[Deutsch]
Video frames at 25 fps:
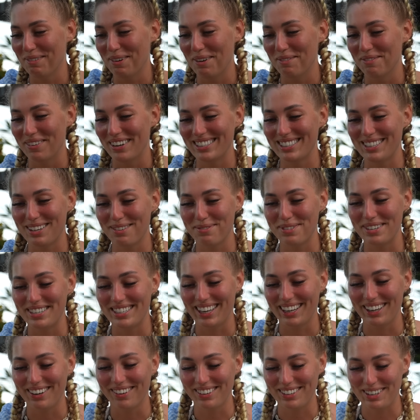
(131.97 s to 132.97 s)
mein
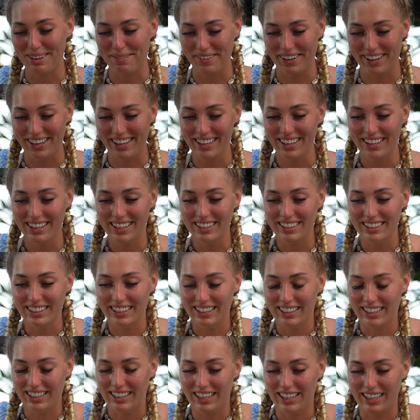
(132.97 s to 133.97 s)
Wasserfilter ja auch dabei
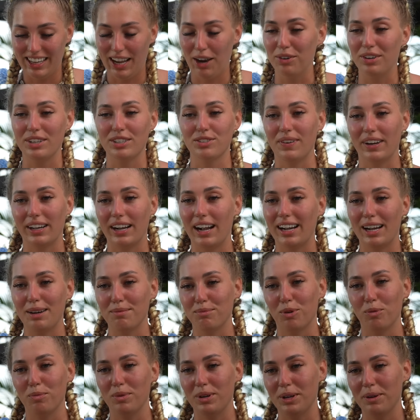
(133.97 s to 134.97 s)
ja, und das war gar kein
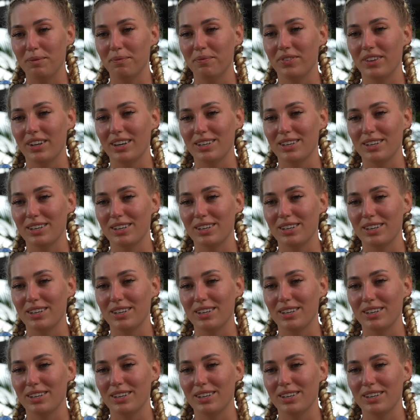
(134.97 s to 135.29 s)
Problem.